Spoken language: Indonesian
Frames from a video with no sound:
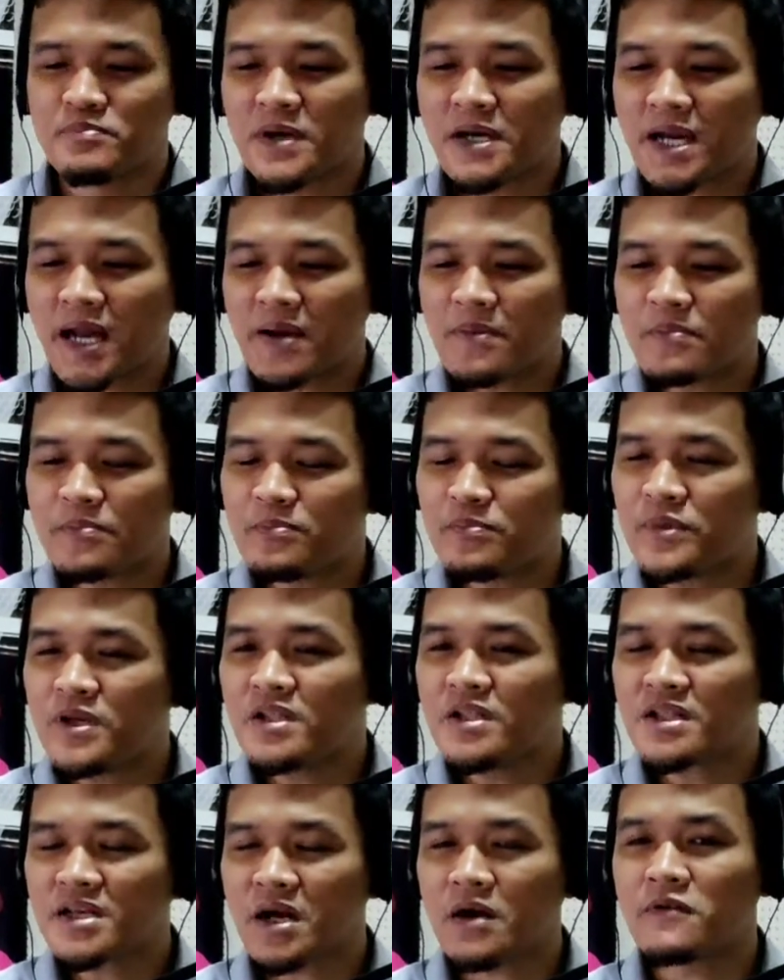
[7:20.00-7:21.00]

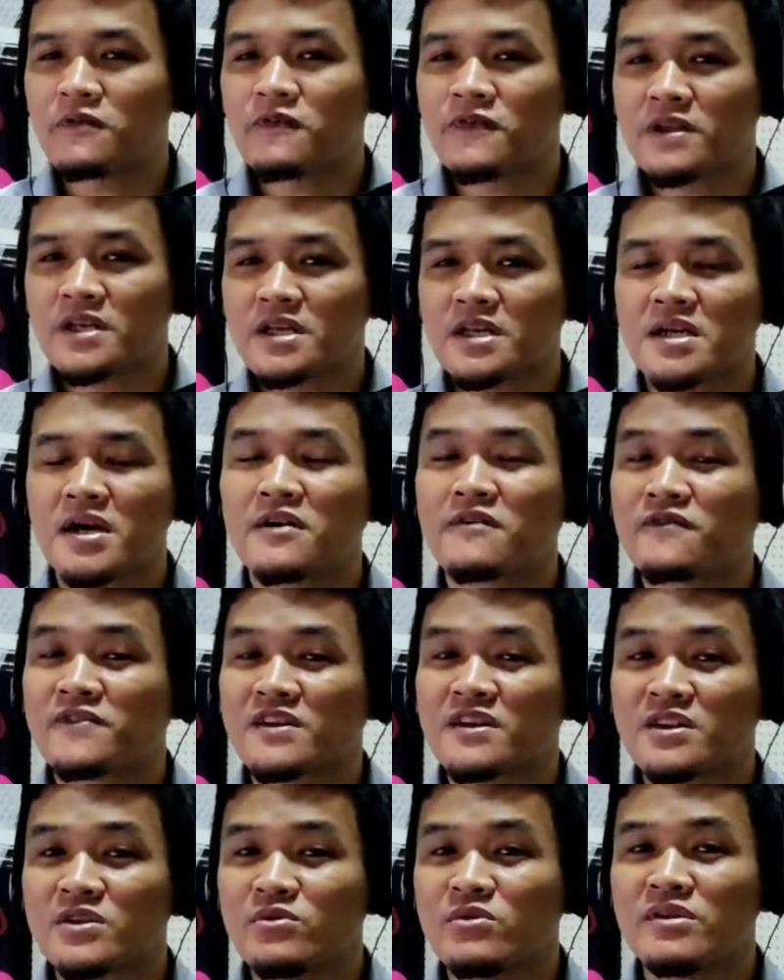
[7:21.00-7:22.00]
mengambil
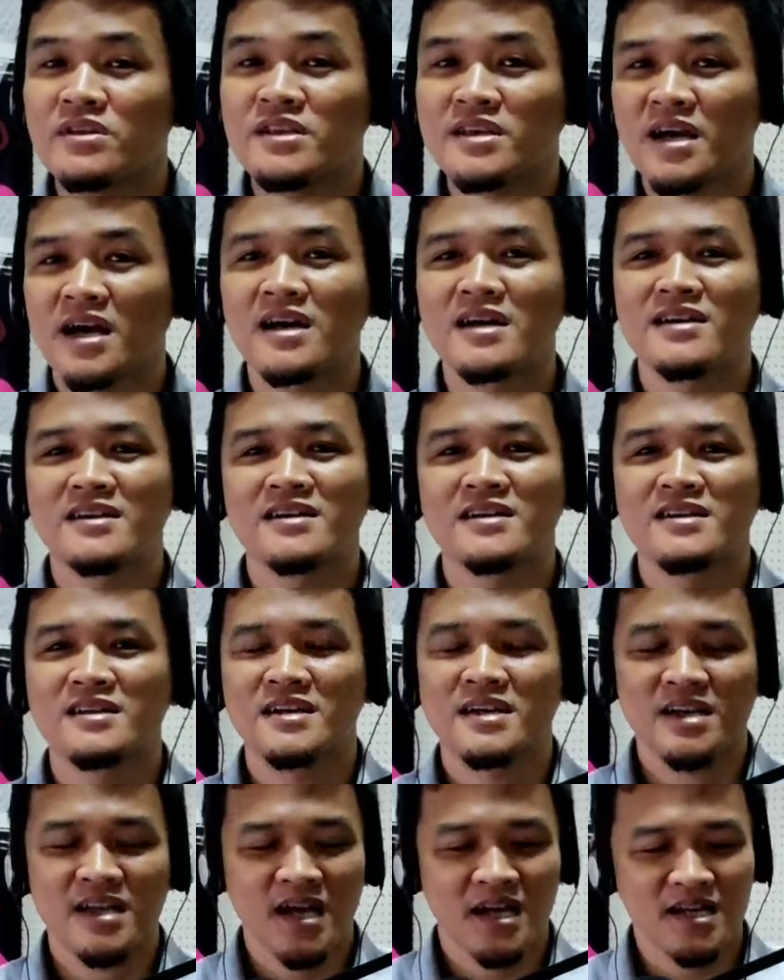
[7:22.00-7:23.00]
kafling-kafling dunia
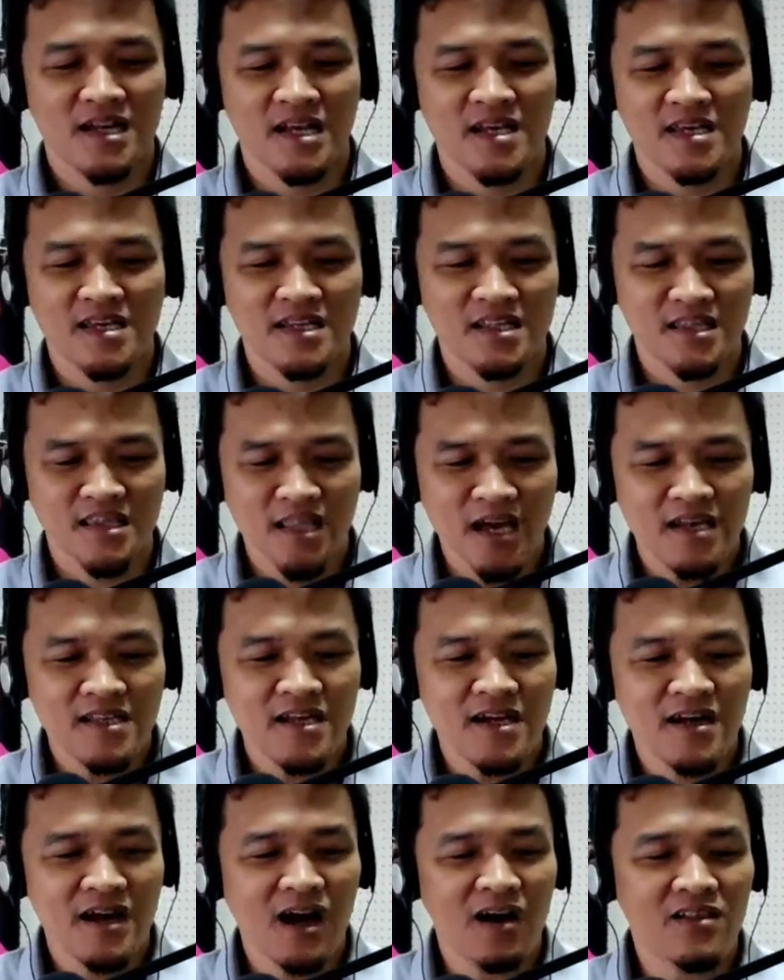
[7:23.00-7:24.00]
karena kita
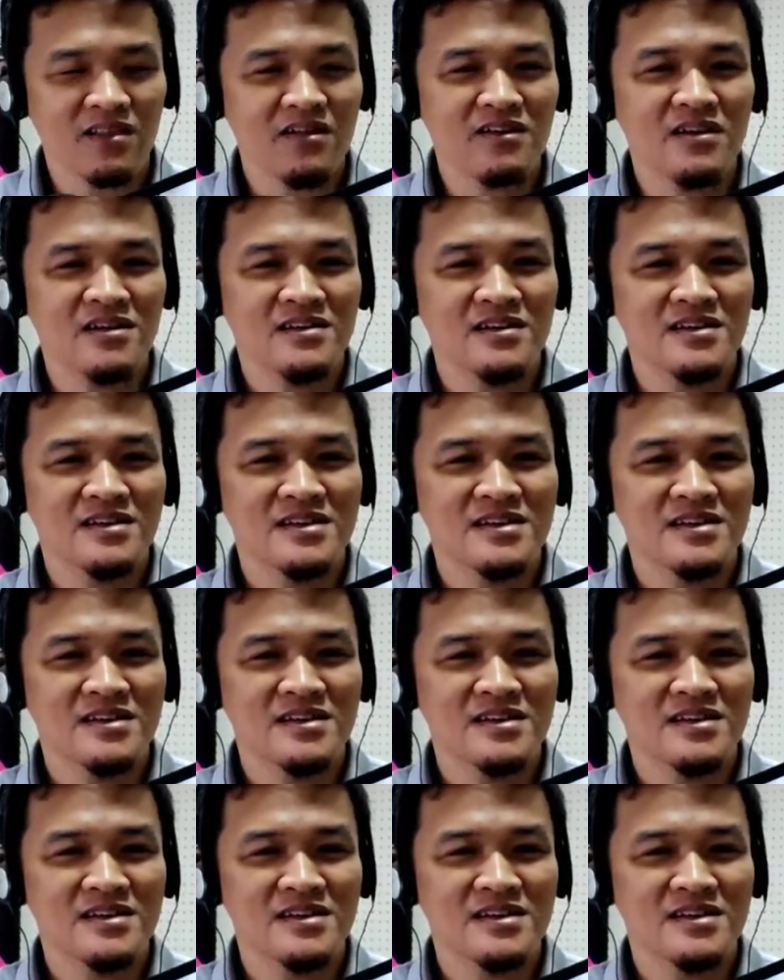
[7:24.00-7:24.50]
yang Allah